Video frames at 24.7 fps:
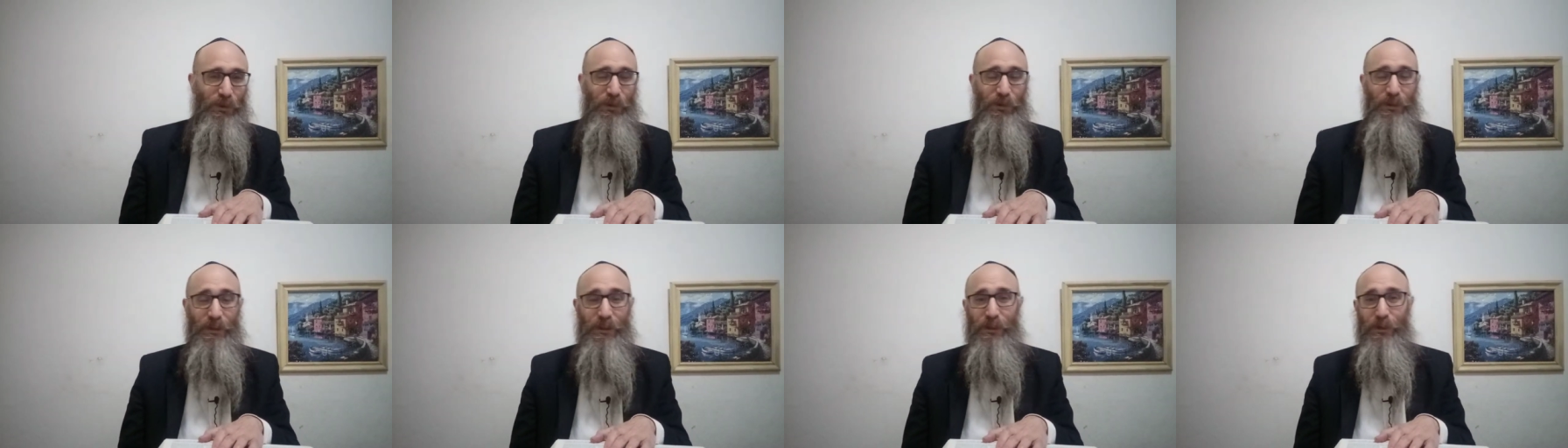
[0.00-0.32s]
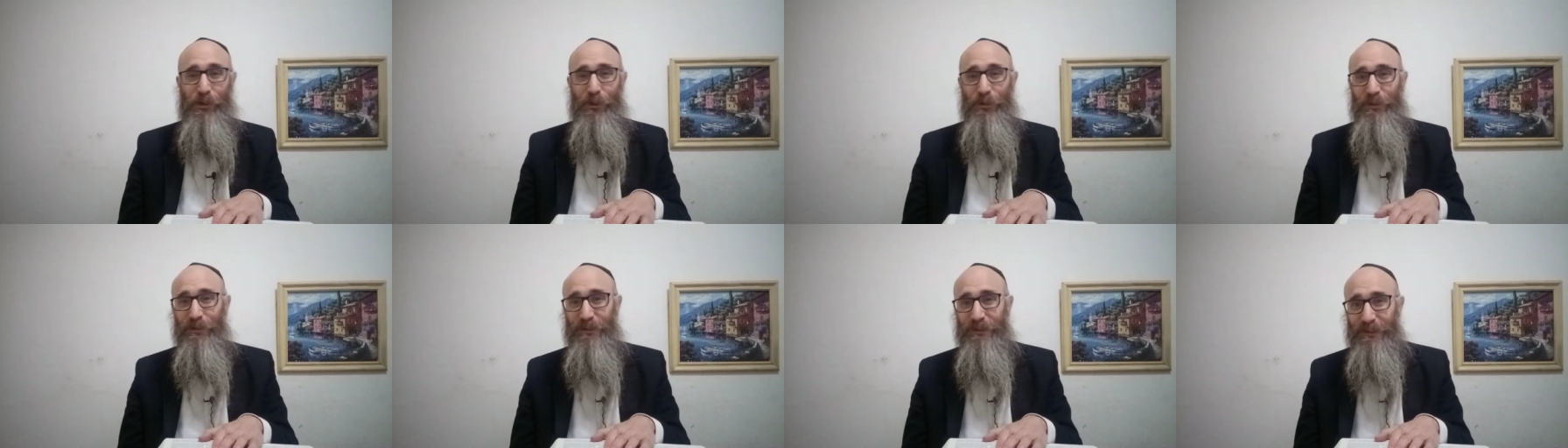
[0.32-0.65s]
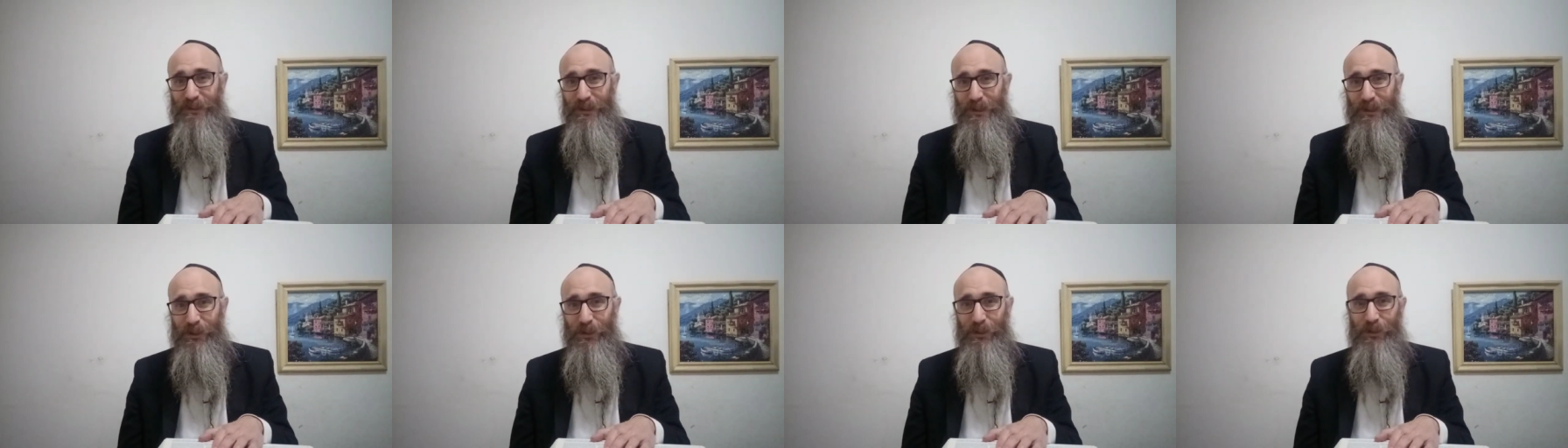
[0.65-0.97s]
con el
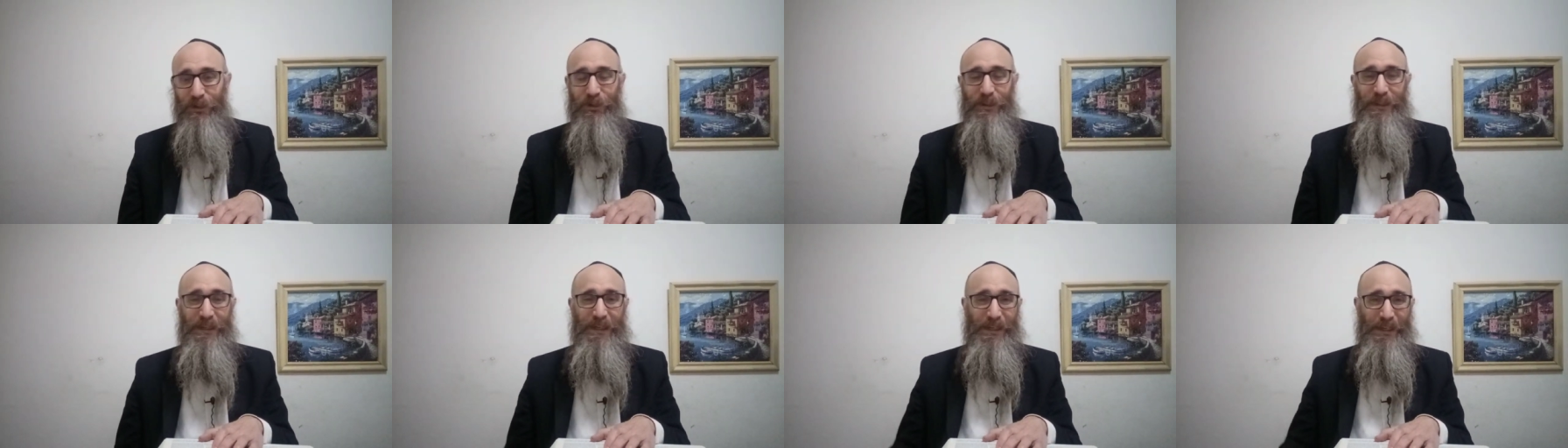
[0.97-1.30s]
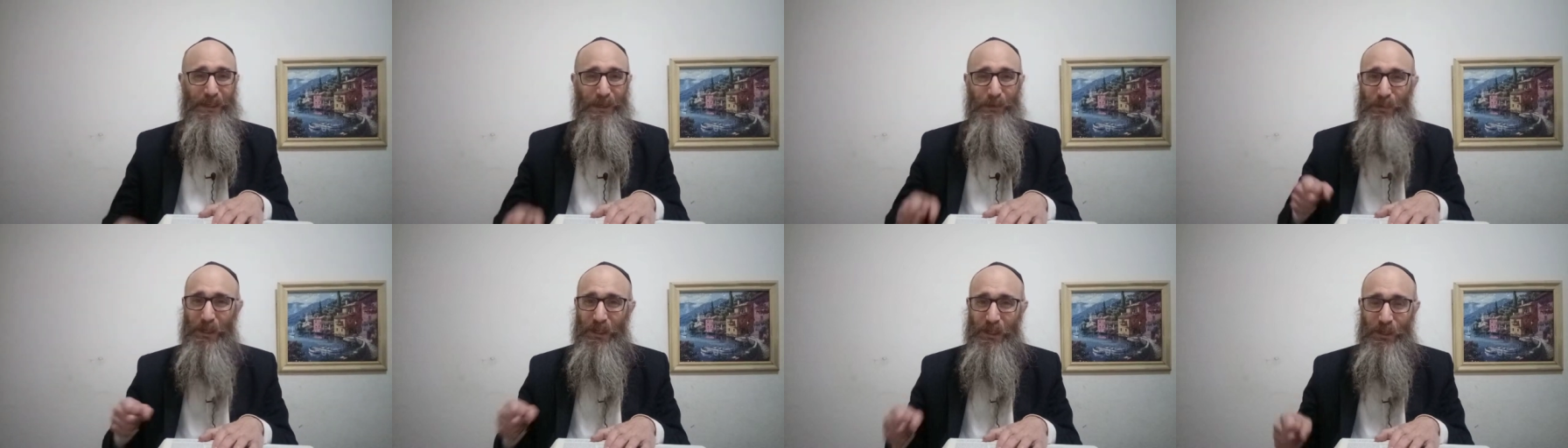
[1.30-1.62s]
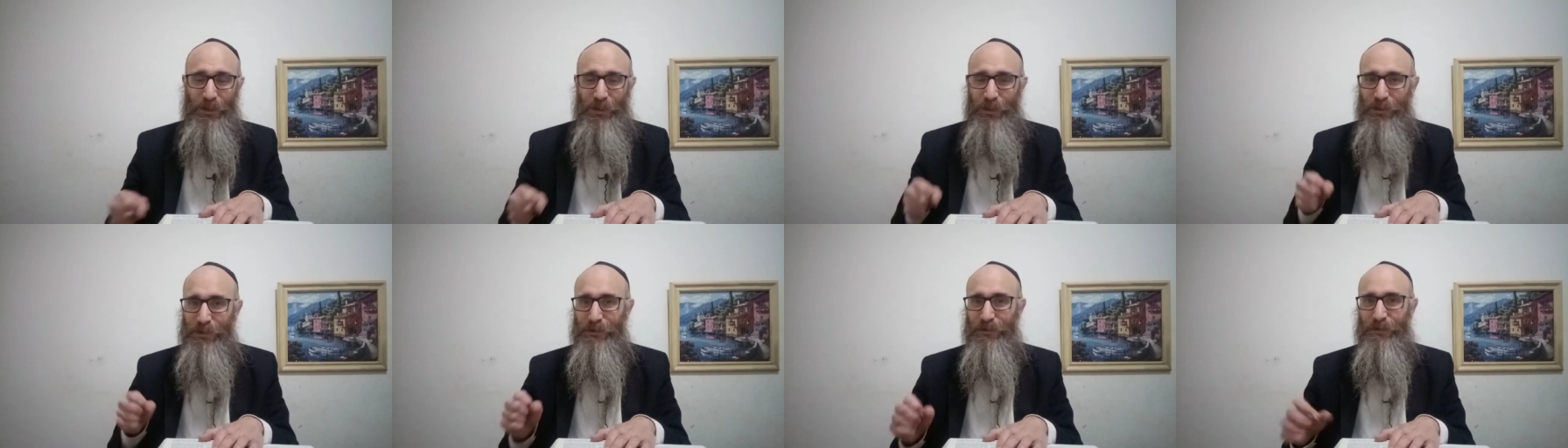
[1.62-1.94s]
consejo de la
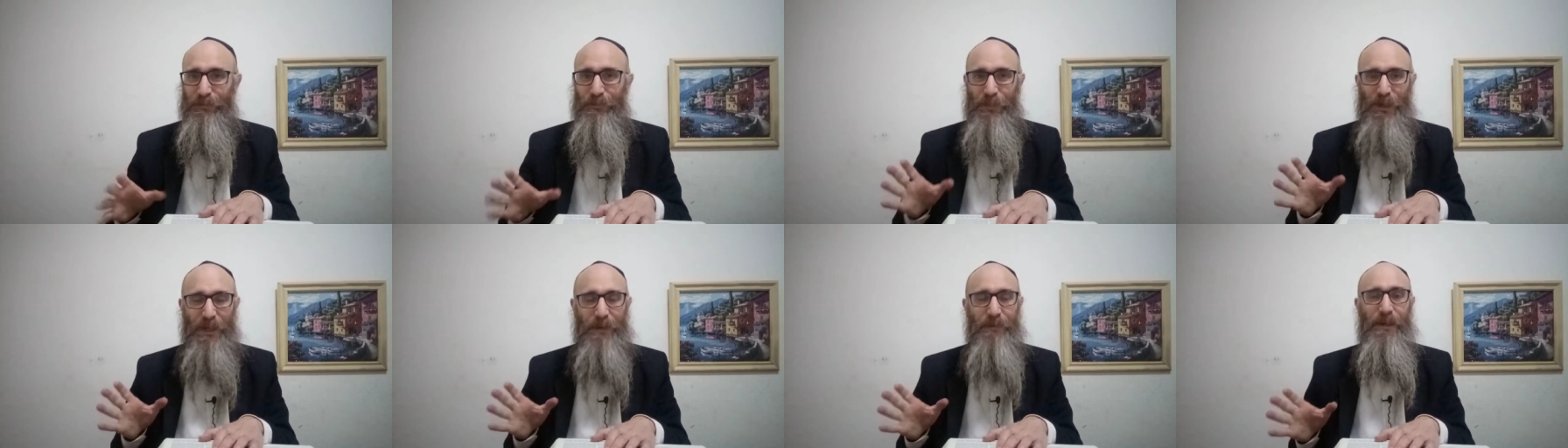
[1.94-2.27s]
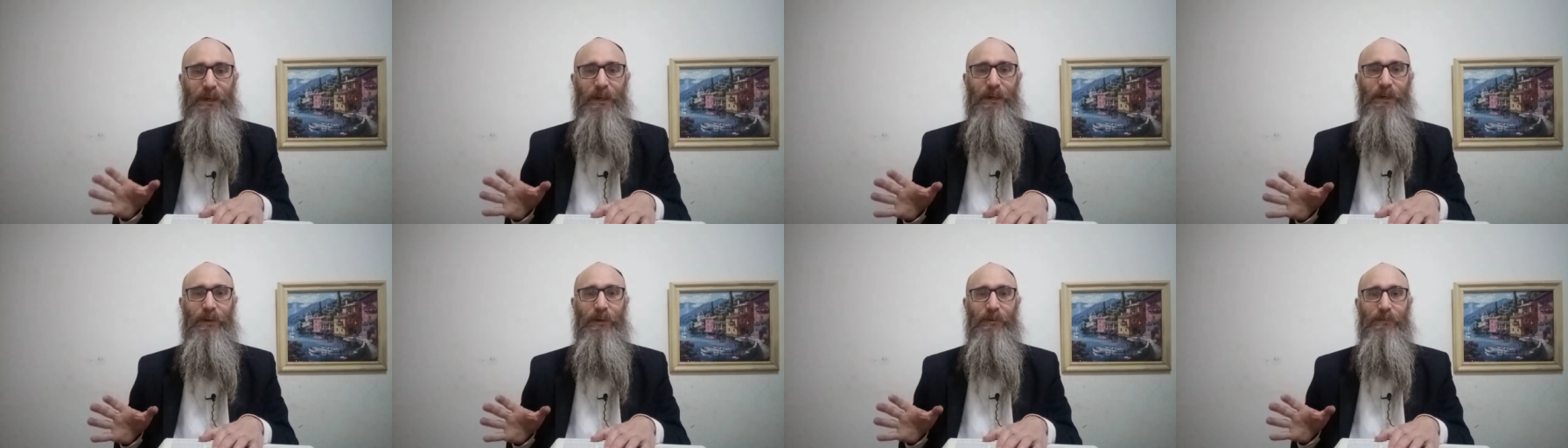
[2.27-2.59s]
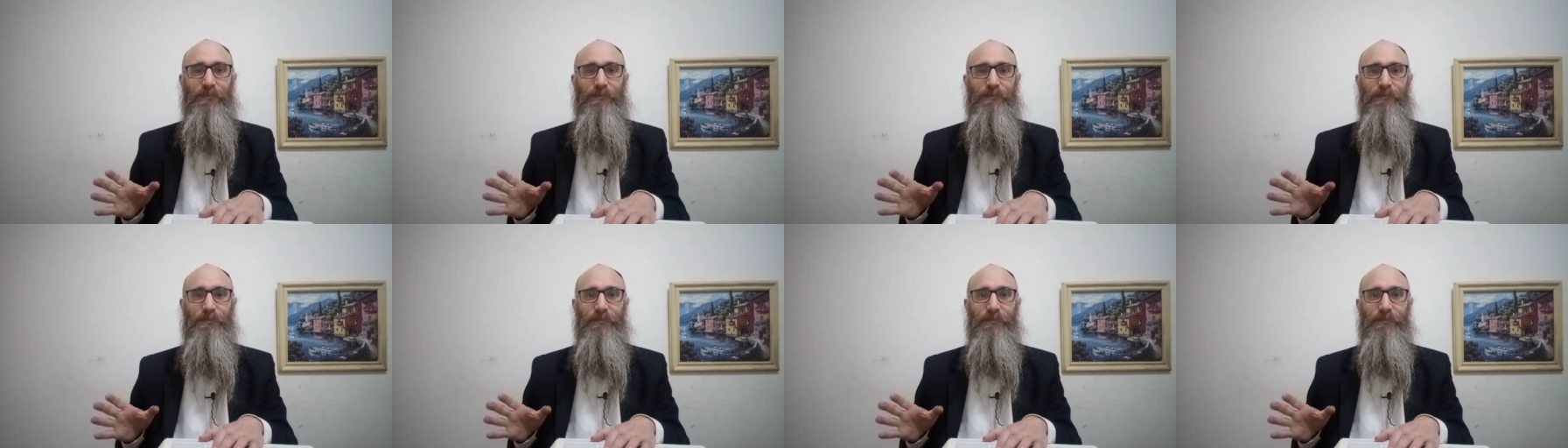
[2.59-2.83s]
rebelión primero.